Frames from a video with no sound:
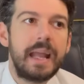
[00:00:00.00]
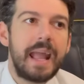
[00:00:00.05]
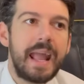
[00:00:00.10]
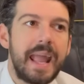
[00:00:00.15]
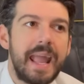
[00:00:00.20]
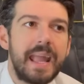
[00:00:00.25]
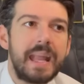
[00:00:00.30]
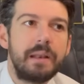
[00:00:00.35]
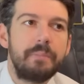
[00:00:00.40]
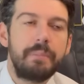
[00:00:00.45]

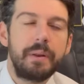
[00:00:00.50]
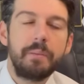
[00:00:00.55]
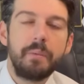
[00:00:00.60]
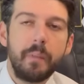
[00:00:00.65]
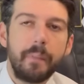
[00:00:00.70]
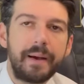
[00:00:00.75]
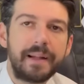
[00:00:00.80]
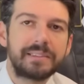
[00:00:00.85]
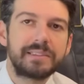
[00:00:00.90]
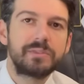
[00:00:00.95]
E il
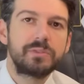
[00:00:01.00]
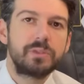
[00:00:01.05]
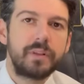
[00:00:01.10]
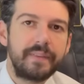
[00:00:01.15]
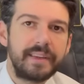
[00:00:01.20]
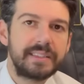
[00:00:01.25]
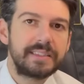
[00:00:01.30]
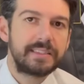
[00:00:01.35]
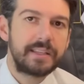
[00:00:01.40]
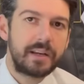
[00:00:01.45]
primo passo
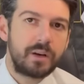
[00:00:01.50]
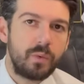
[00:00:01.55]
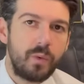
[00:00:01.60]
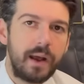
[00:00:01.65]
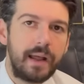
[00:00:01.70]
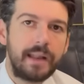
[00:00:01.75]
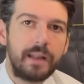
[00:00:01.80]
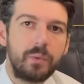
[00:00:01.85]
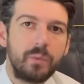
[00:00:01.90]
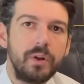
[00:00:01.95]
deve essere
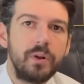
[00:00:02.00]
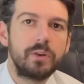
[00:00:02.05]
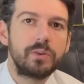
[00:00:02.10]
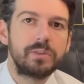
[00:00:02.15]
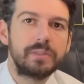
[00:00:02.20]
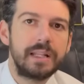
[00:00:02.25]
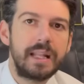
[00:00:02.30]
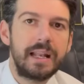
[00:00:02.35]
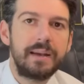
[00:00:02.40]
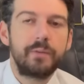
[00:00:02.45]
quale? Quello
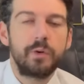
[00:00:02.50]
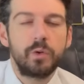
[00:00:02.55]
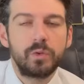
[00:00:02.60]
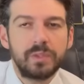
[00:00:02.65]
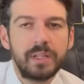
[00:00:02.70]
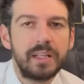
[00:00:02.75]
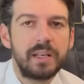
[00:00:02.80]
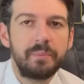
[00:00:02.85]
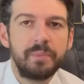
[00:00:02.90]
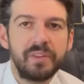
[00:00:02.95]
della
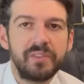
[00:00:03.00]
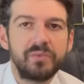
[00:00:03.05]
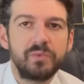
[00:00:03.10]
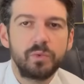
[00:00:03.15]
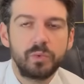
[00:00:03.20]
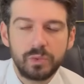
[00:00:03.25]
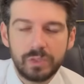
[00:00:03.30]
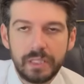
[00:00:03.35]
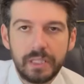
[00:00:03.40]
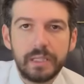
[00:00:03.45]
volontà del
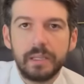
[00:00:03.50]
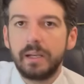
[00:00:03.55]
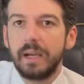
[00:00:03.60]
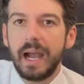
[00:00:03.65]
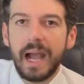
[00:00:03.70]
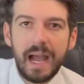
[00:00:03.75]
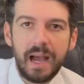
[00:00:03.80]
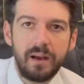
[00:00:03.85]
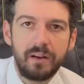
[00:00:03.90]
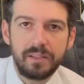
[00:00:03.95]
PSV di
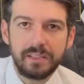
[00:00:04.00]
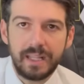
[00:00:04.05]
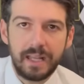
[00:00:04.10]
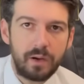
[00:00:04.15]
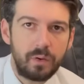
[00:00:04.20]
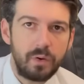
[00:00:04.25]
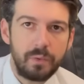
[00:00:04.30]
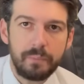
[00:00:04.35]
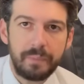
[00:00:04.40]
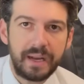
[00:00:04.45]
A
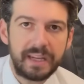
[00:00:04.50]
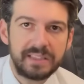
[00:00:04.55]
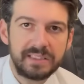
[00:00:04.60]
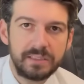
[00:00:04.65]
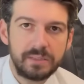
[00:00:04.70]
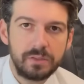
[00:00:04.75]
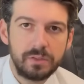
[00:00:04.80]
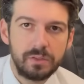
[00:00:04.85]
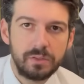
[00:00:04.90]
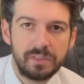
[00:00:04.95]
darlo in
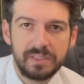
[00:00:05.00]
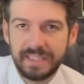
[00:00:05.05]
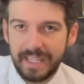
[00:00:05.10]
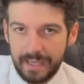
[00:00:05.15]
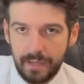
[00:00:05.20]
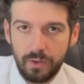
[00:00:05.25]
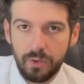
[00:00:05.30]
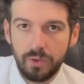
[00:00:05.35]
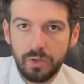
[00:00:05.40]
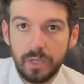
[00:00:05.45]
prestito
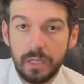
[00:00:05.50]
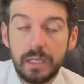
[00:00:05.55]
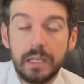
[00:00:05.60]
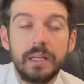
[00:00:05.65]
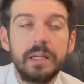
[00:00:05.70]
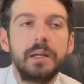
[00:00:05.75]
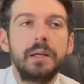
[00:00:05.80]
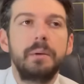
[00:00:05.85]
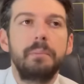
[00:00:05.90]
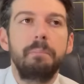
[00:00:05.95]
secco,
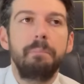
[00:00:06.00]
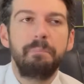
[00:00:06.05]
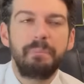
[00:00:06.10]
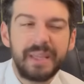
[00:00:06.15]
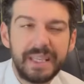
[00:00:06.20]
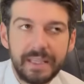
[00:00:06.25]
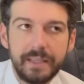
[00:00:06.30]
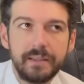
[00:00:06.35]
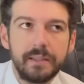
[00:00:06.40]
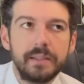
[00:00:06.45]

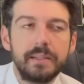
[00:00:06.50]
B